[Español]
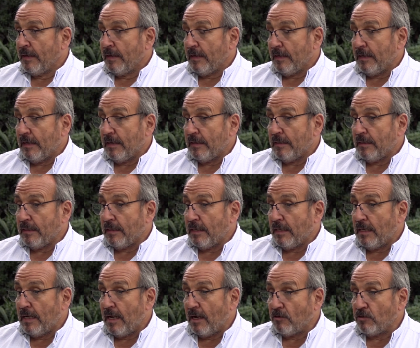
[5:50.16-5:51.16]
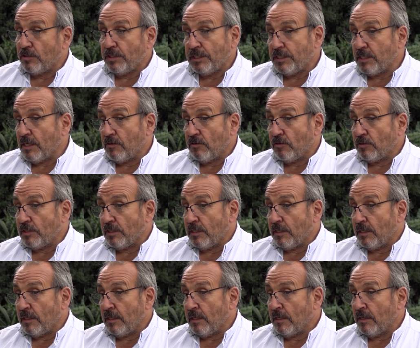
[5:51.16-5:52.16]
la cosecha no
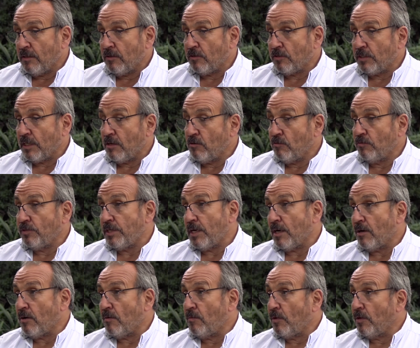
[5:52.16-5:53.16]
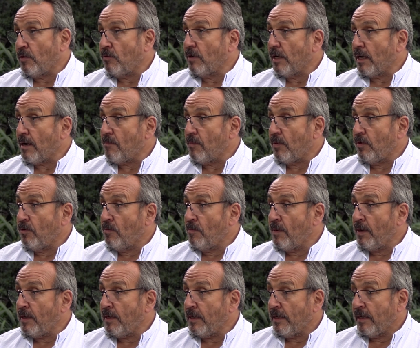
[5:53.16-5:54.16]
se, anuncia como de un gran
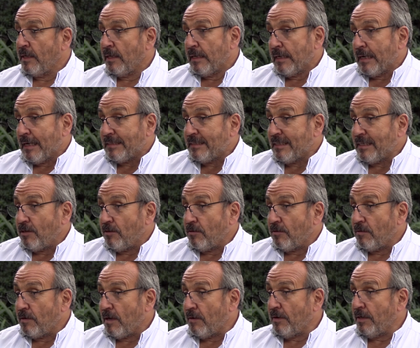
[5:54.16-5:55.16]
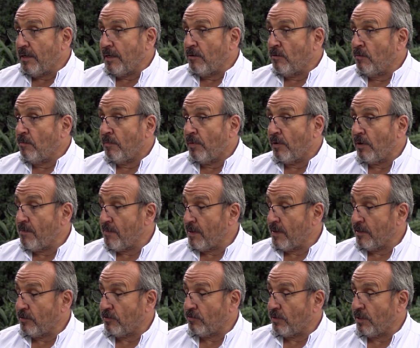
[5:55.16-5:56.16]
volumen, así que no va a haber ningún problema
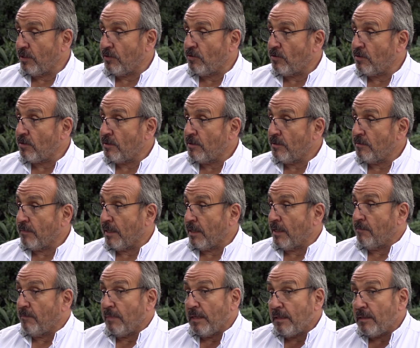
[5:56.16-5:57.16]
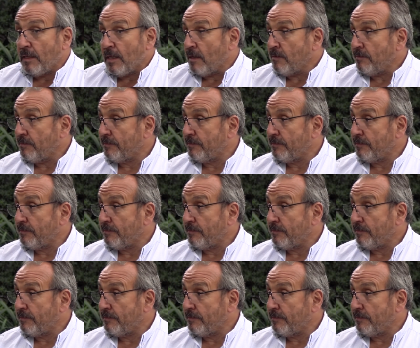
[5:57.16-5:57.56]
de sobrestock en vista.